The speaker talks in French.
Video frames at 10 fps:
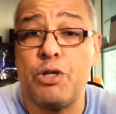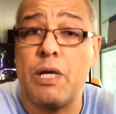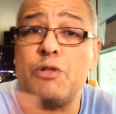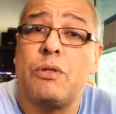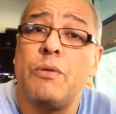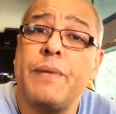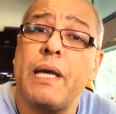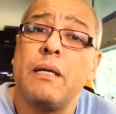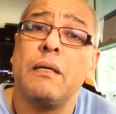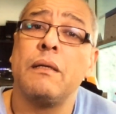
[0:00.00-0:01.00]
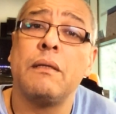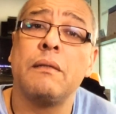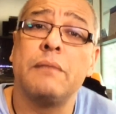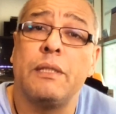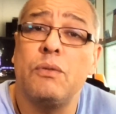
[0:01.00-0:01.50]
je rajoute le mien.
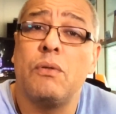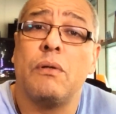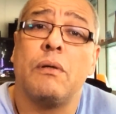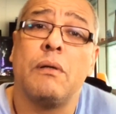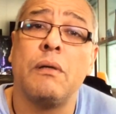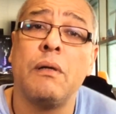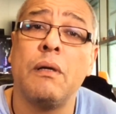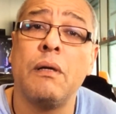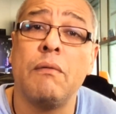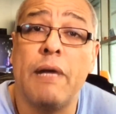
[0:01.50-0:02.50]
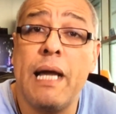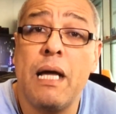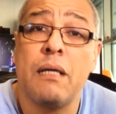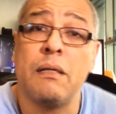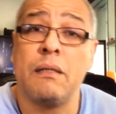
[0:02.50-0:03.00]
C'est tout. Voilà.
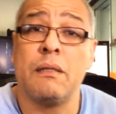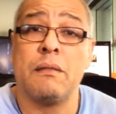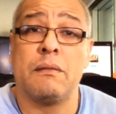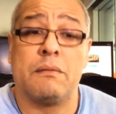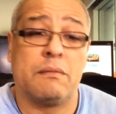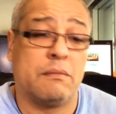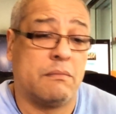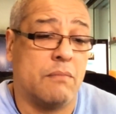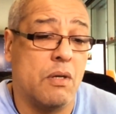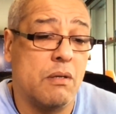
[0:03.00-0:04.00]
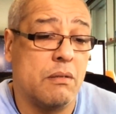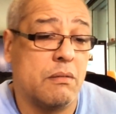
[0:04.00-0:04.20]
Bon.